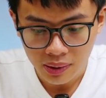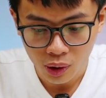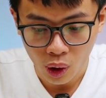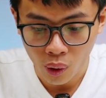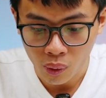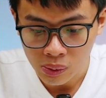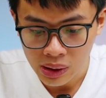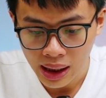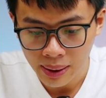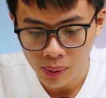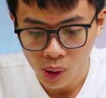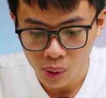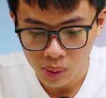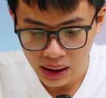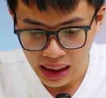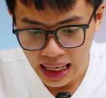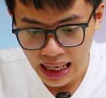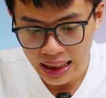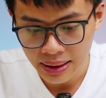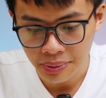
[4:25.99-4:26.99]
cũng là một
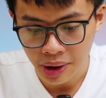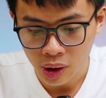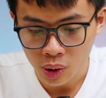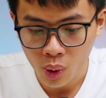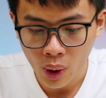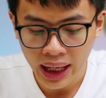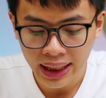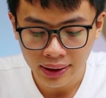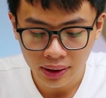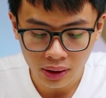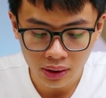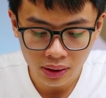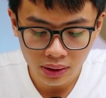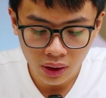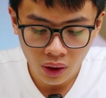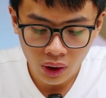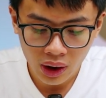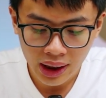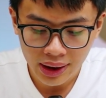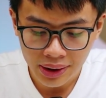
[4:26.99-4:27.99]
ngày mình quay
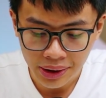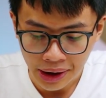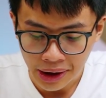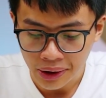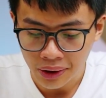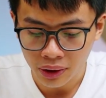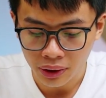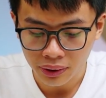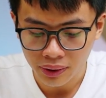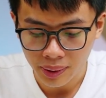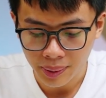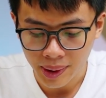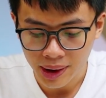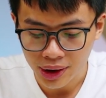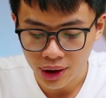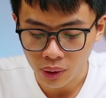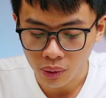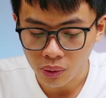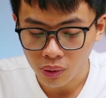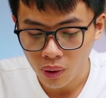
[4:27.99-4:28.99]
tương đối là nhiều và
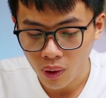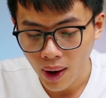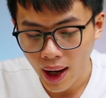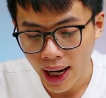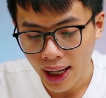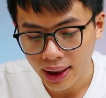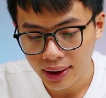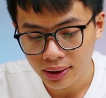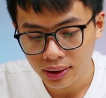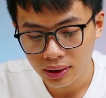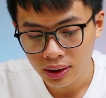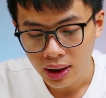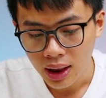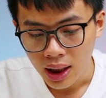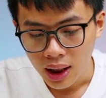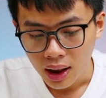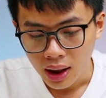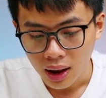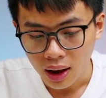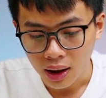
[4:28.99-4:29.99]
mình dùng khoảng
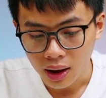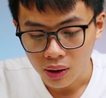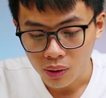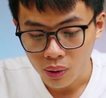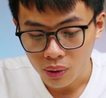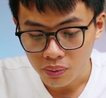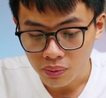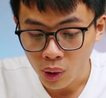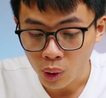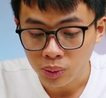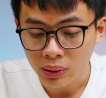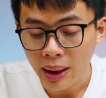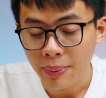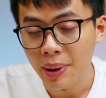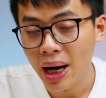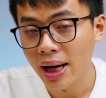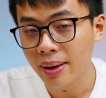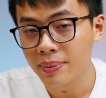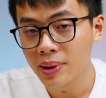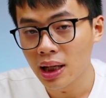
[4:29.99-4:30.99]
uh, một
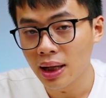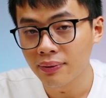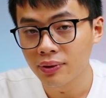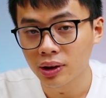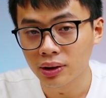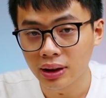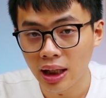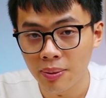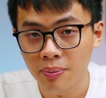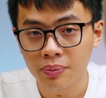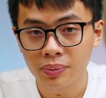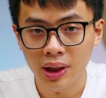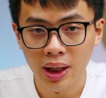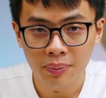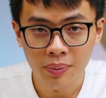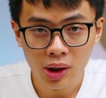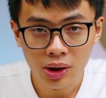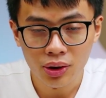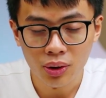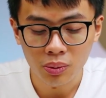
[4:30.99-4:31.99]
trăm hai mươi lăm phần trăm
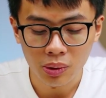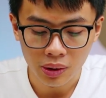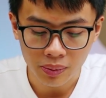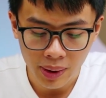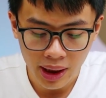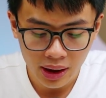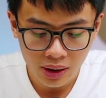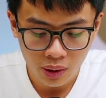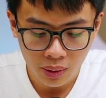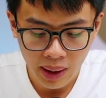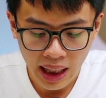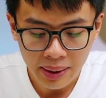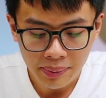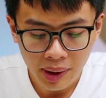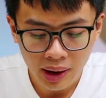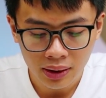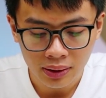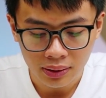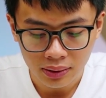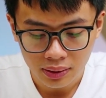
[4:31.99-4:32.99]
cái mức dung lượng pin của máy
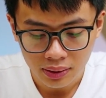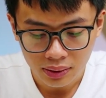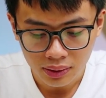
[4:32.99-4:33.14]
mình.